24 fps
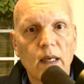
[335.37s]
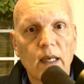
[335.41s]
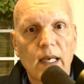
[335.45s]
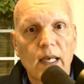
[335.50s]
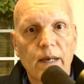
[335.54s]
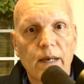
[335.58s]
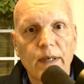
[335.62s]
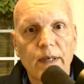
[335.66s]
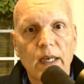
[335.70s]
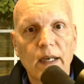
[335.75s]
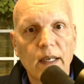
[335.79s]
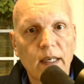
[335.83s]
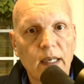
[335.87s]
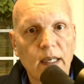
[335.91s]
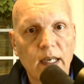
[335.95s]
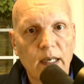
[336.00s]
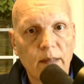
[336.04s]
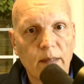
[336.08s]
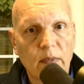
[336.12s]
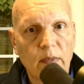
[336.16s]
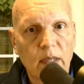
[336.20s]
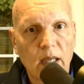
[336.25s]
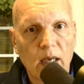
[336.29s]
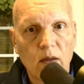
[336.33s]
habían
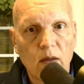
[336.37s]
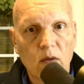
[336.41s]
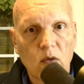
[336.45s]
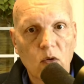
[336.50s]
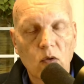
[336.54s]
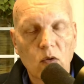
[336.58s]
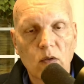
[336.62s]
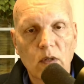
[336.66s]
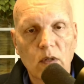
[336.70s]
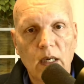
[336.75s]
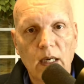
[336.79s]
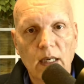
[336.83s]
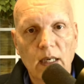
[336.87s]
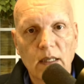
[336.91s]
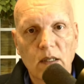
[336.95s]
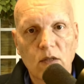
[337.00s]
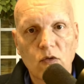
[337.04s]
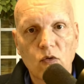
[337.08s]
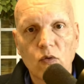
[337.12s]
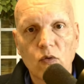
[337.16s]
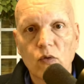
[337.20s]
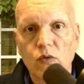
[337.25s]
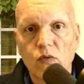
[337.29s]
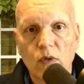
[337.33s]
encriptado las
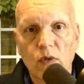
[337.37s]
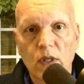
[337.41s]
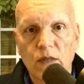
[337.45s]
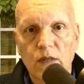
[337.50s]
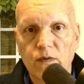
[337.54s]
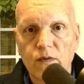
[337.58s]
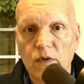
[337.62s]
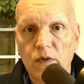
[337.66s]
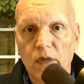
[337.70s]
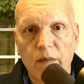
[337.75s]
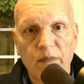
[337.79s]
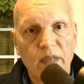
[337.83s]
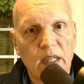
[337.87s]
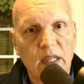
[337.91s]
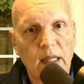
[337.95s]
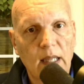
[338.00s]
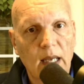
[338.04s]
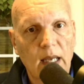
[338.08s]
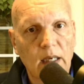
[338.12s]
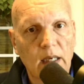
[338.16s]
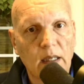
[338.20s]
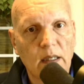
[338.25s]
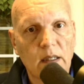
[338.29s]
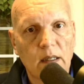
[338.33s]
estructuras
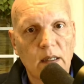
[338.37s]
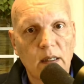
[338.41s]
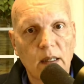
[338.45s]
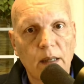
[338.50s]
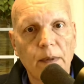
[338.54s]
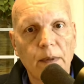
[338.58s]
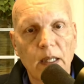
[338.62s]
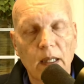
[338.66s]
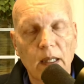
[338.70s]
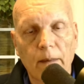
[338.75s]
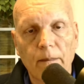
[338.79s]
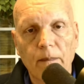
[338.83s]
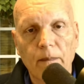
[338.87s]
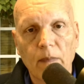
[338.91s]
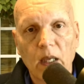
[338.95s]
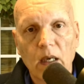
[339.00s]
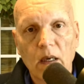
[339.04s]
fundamentales de vida.